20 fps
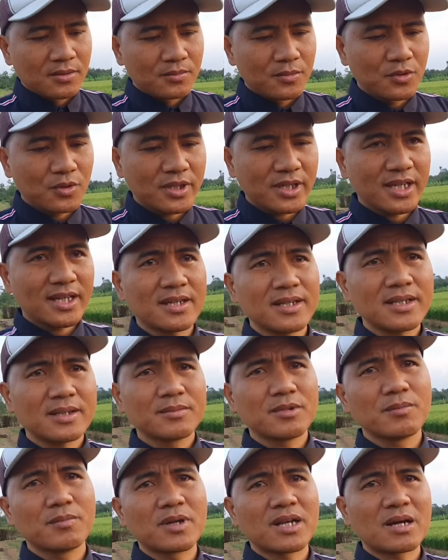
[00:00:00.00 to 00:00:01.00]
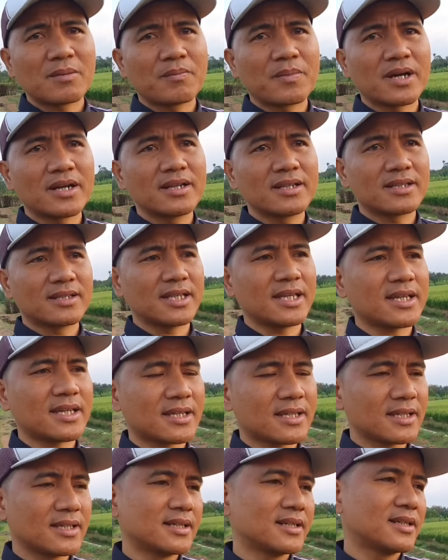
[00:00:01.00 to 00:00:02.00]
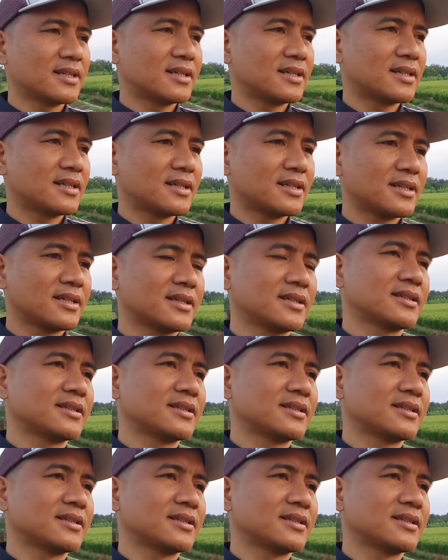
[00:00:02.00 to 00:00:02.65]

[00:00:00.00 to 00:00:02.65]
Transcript: mungkin beberapa detik eh,